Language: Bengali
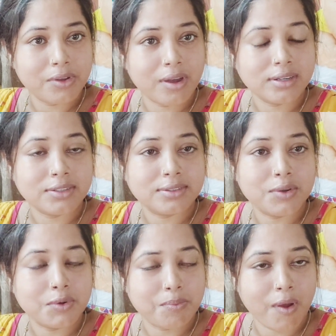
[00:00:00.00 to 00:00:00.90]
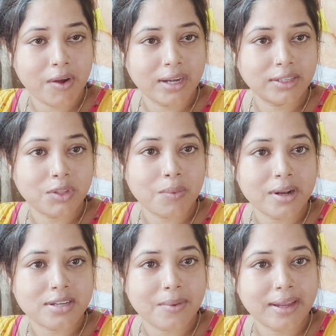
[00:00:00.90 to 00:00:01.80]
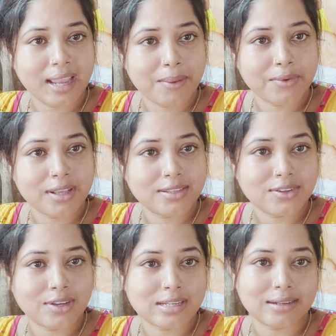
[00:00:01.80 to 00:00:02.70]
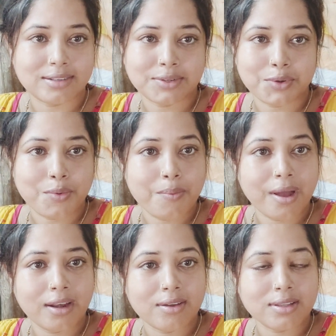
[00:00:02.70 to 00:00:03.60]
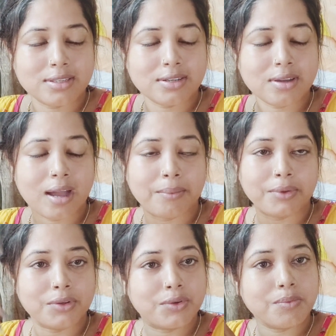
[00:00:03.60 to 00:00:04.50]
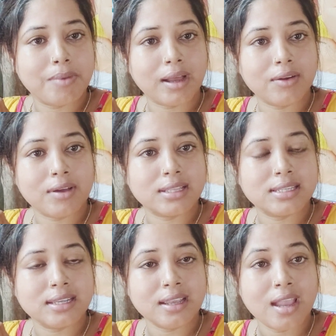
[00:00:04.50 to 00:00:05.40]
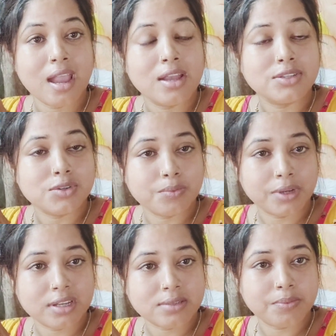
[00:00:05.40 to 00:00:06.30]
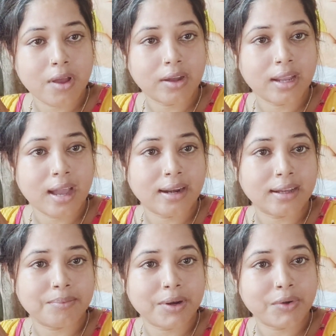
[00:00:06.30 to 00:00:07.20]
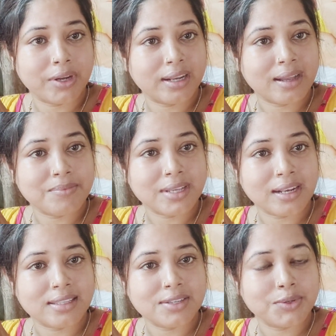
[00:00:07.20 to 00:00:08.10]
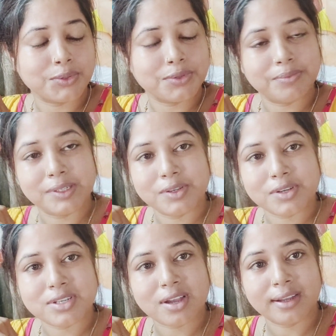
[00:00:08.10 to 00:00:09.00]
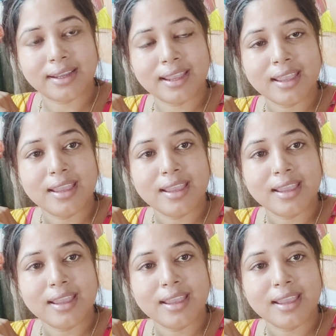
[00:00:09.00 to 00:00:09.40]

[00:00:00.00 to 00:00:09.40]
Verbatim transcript: এভরিওয়ান গুড মর্নিং তোমরা সবাই কেমন আছো আশা করি খুব ভালো আছো আমিও খুব ভালো আছি চুমকিস ব্লগে আর একবার ওয়েলকাম জানাচ্ছি নতুন ভিডিওর সঙ্গে